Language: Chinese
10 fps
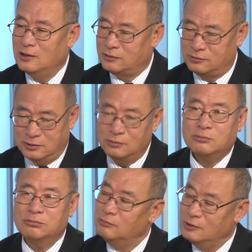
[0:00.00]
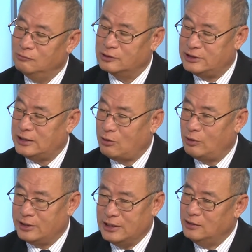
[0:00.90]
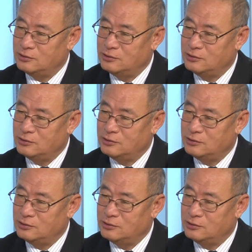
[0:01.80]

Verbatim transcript: 他说我接待过那人，